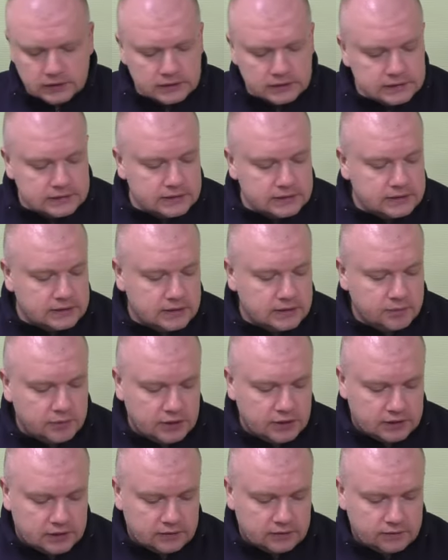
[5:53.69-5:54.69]

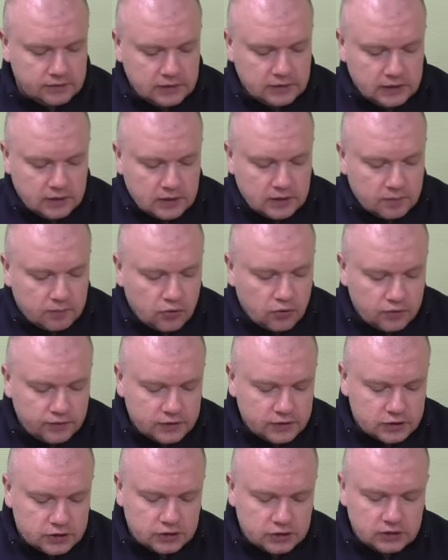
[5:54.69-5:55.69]
сантиметров. По
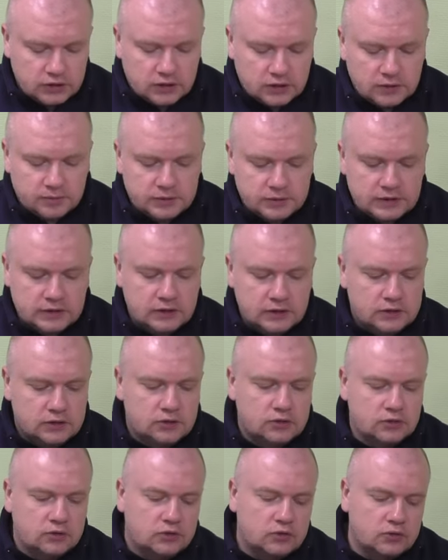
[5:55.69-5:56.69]
вершинкам здесь
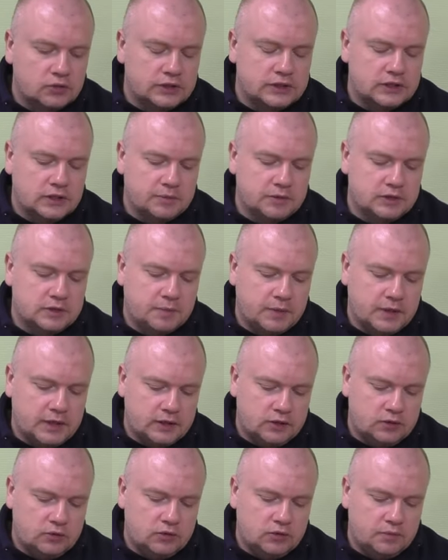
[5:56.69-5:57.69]
идет
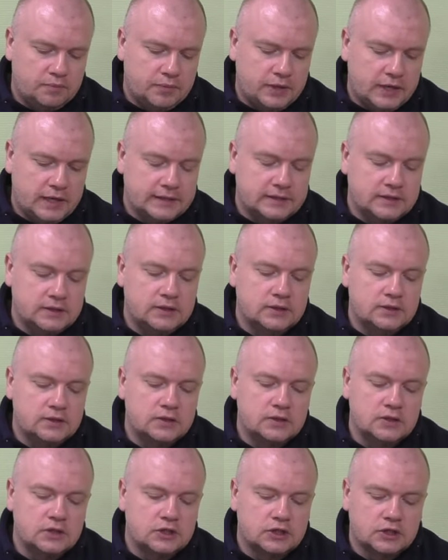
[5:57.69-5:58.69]
0,75, 0,5
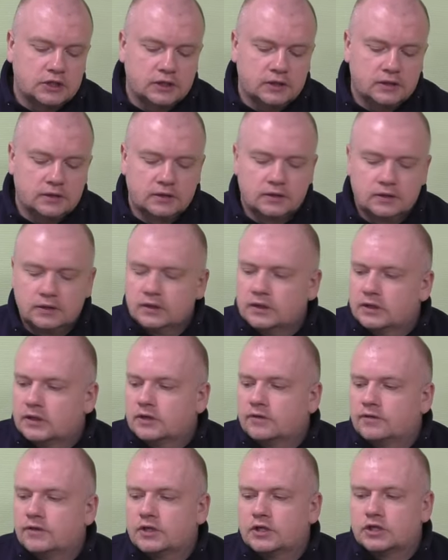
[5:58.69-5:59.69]
единичка.
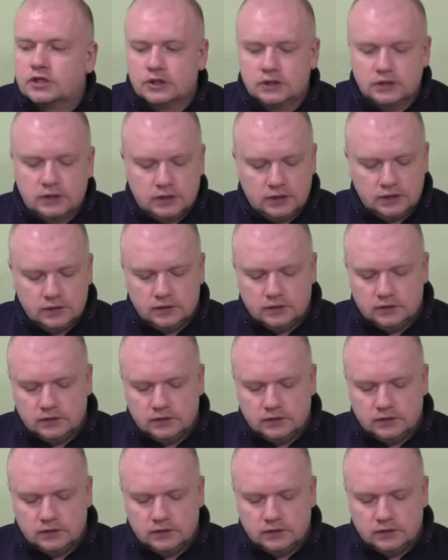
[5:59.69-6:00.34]
Вершинки.